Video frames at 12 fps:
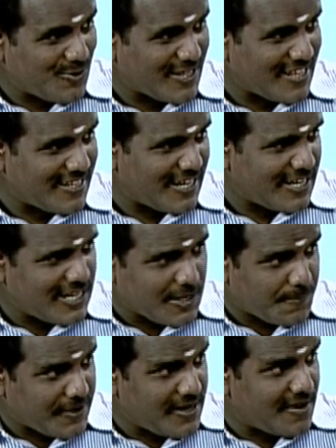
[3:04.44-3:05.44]
விட்டாதானே இன்னைக்கு
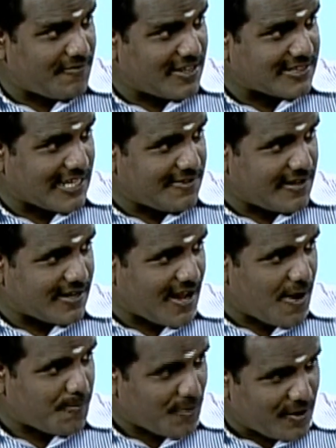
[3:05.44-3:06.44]
பையன் எவ்வளோ தெளிவாக
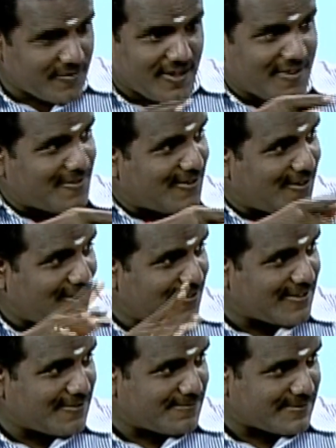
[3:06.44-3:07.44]
இருக்கான் போன வாரம்
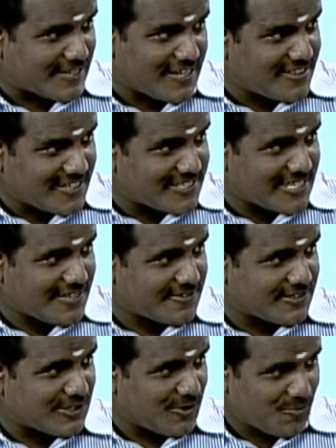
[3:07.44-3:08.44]
இந்த டென்த் ரிசல்ட்
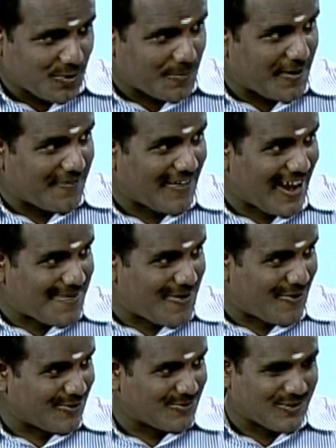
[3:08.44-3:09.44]
வந்தது ஒரு பையன் வேகமாக
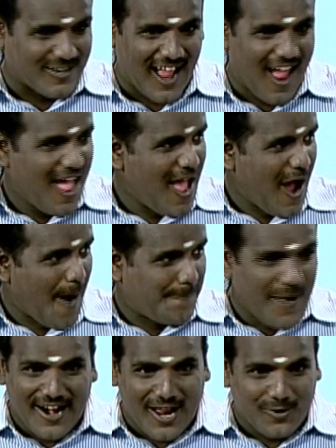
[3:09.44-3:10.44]
விடுன்னு சொல்கிறான்
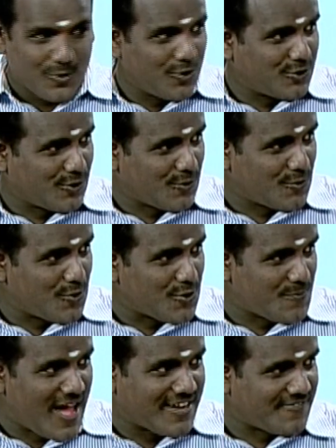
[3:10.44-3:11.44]
அப்பா நான் நூற்றுக்கு நூறு
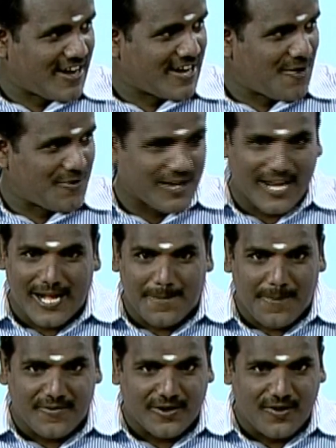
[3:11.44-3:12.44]
மார்க் வாங்கினா உனக்கு
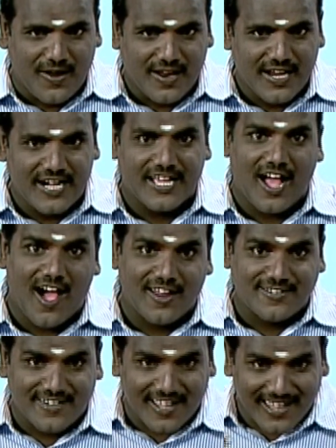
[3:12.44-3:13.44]
என்னப்பா வரும் எனக்கு
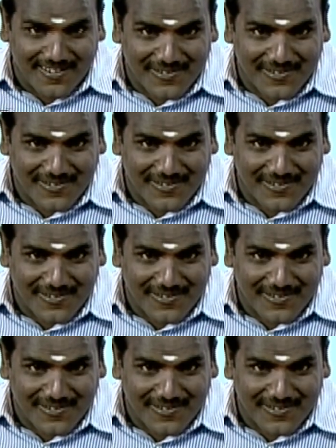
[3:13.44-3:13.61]
ஹார்ட் அட்டாக்கே